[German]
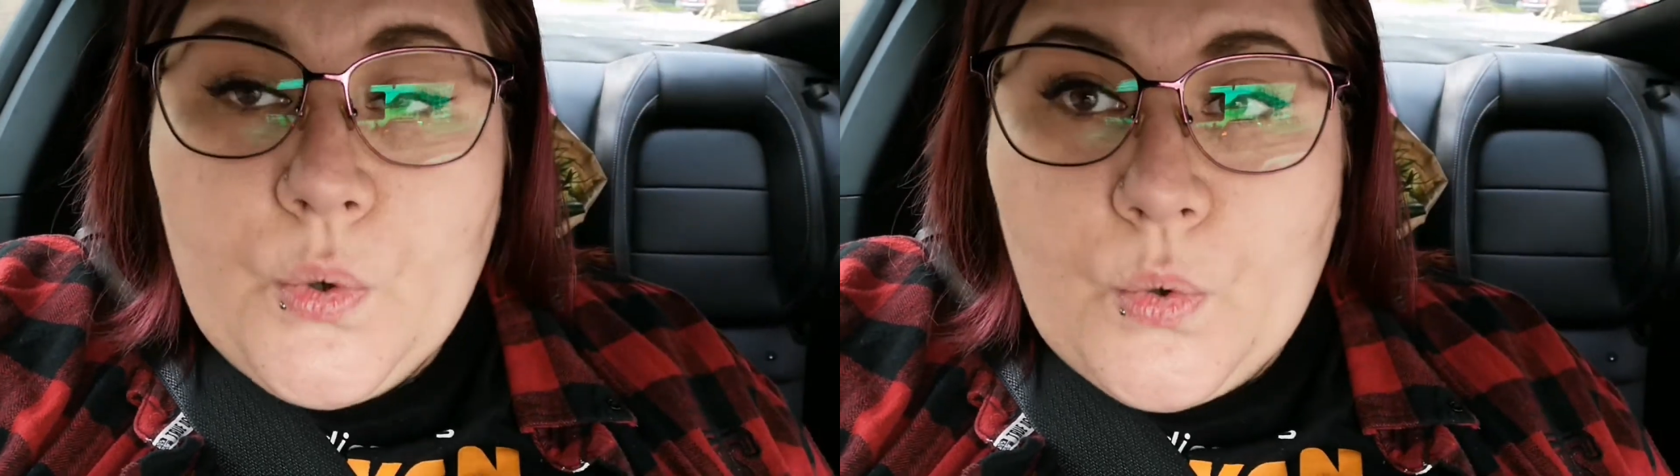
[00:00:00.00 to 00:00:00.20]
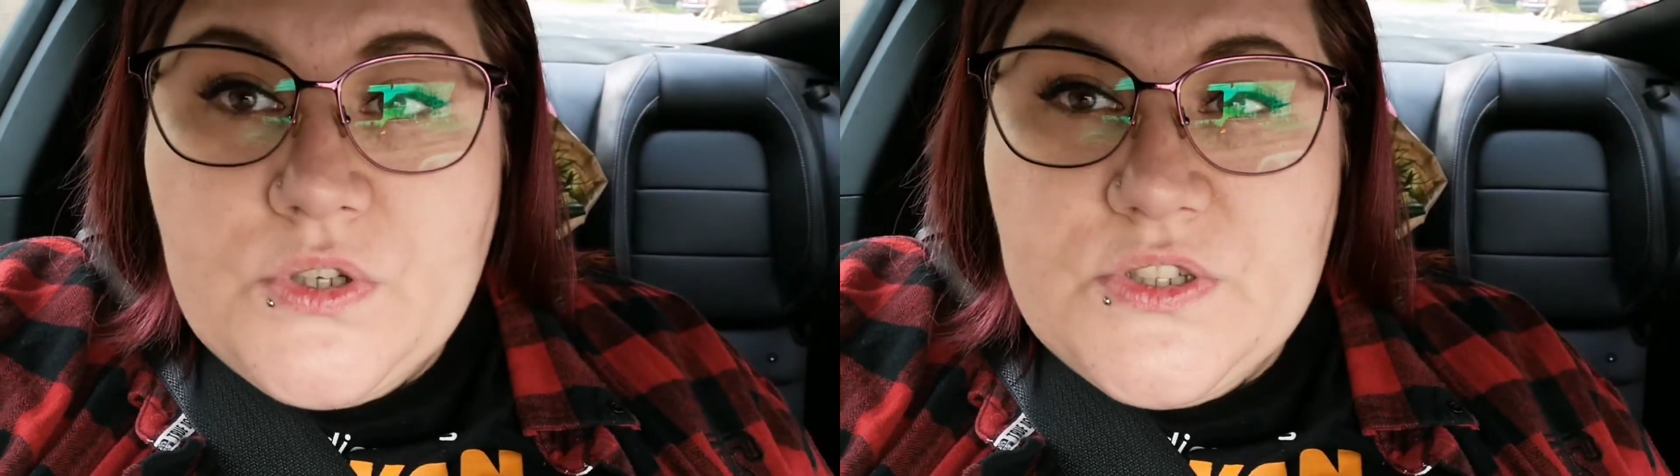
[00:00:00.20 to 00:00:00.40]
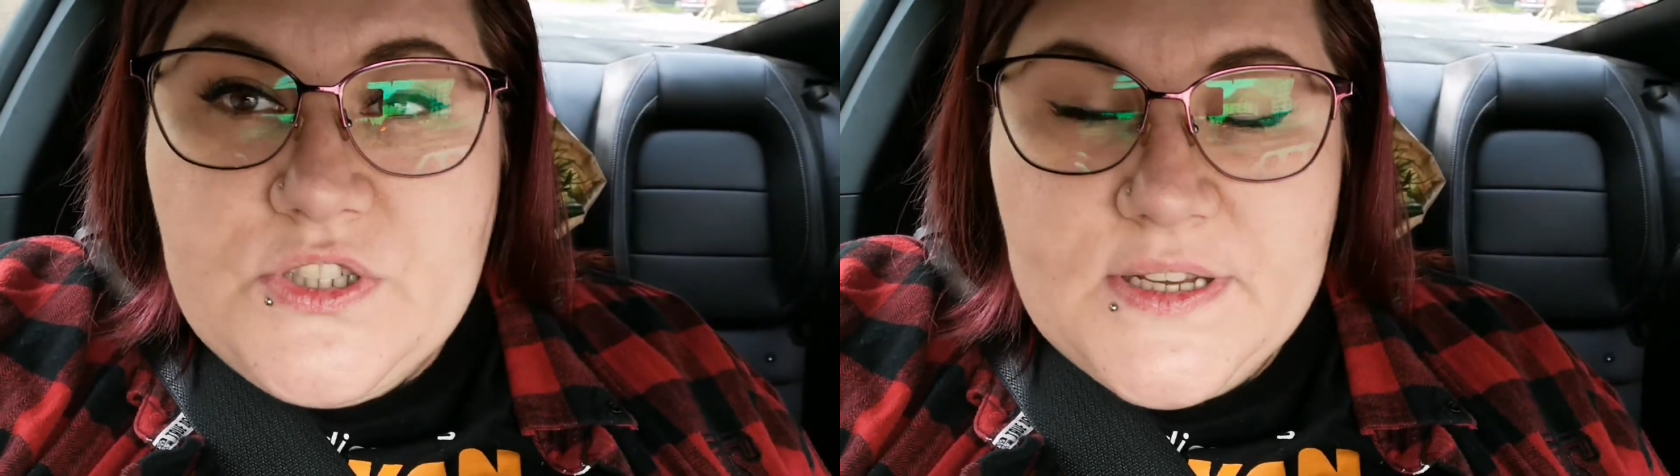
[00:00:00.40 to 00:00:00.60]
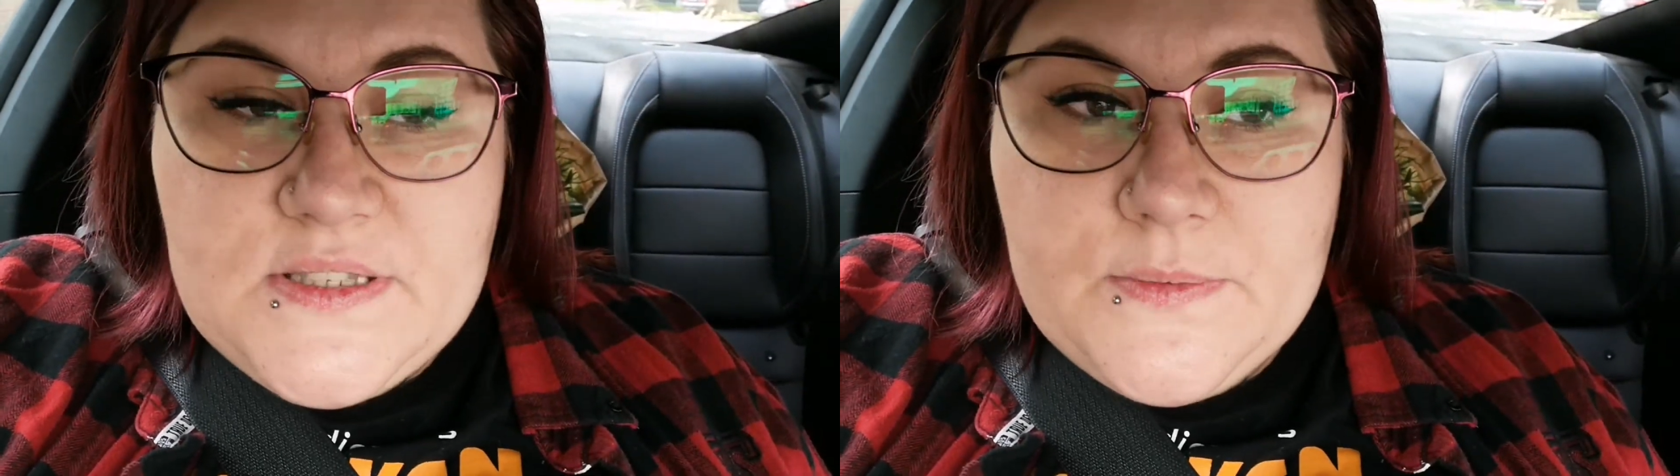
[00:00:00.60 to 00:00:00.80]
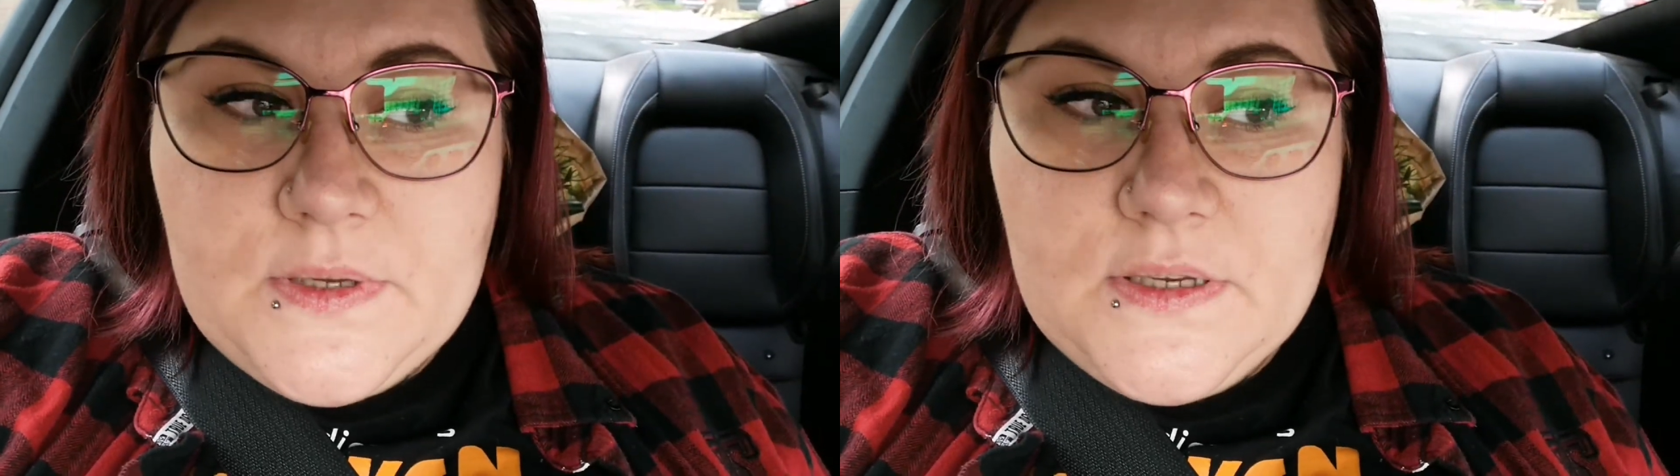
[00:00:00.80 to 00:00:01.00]
Und
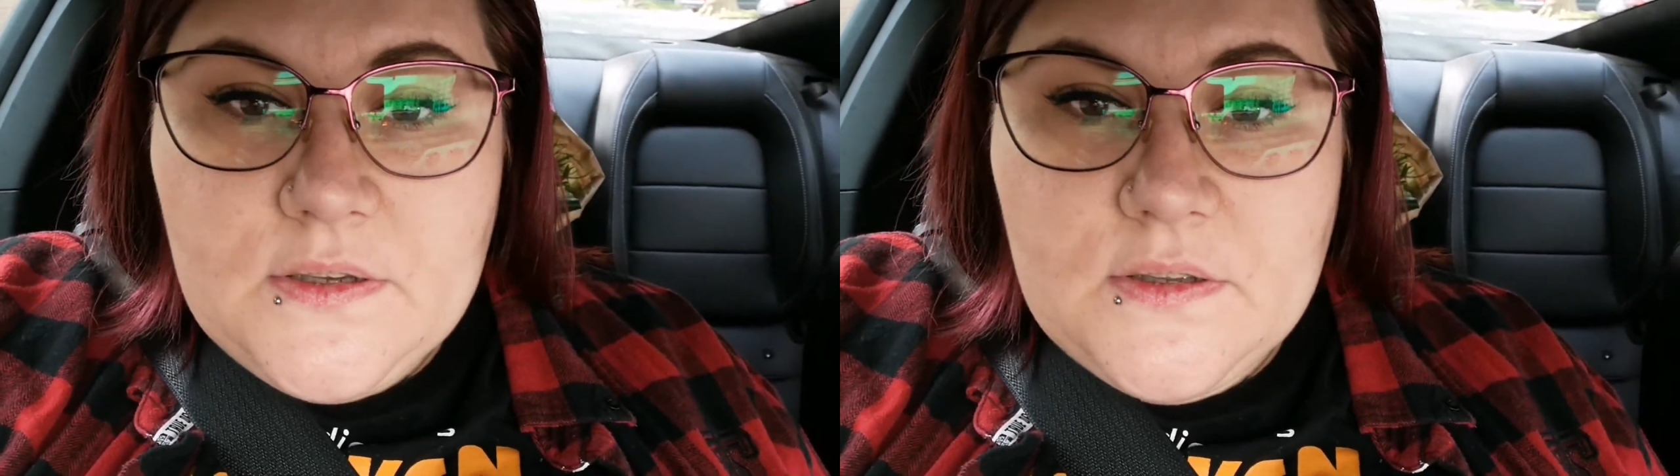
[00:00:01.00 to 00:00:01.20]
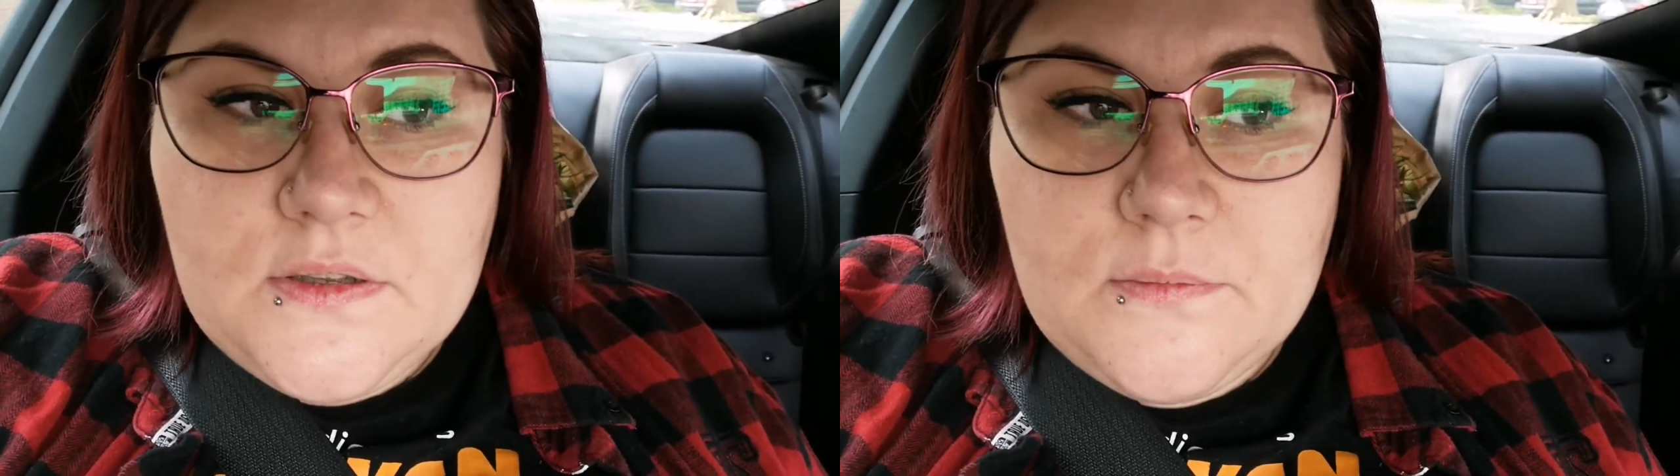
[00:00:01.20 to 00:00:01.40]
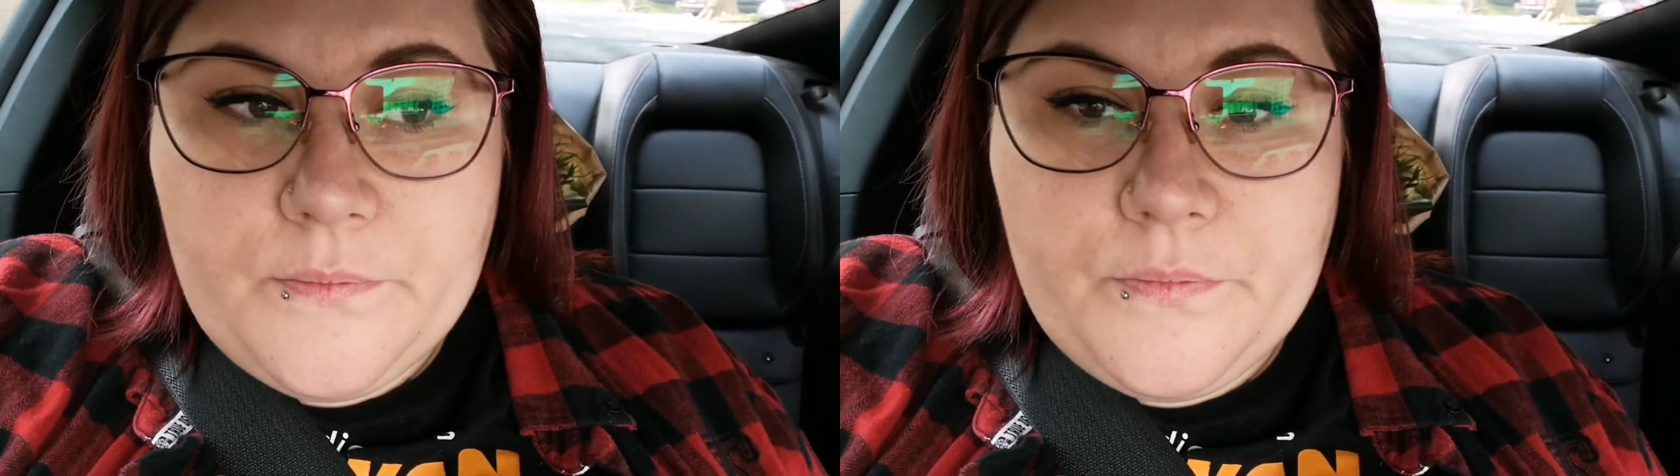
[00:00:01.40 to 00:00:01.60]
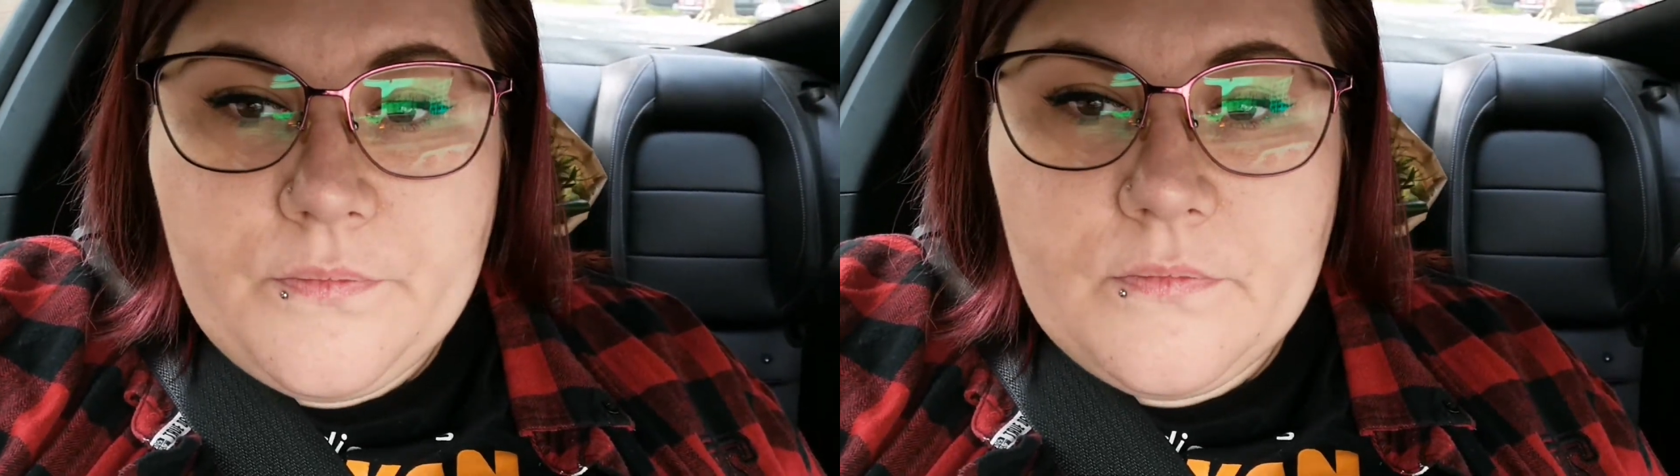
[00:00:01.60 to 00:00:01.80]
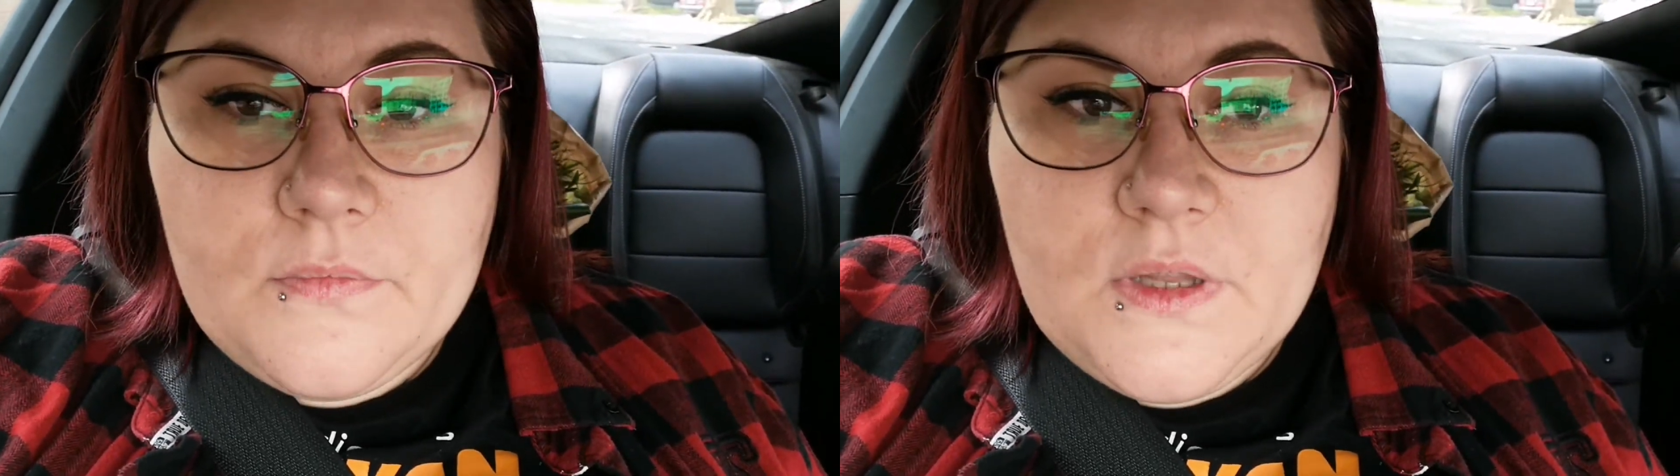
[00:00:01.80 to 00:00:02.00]
deswegen,
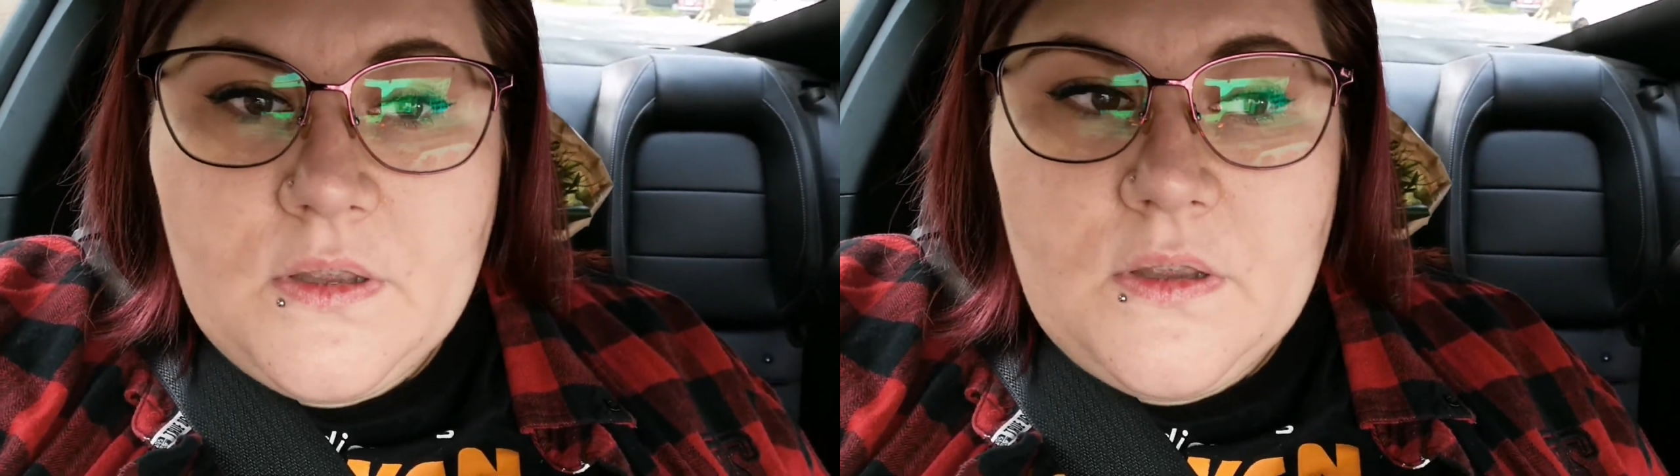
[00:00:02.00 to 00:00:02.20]
ähm,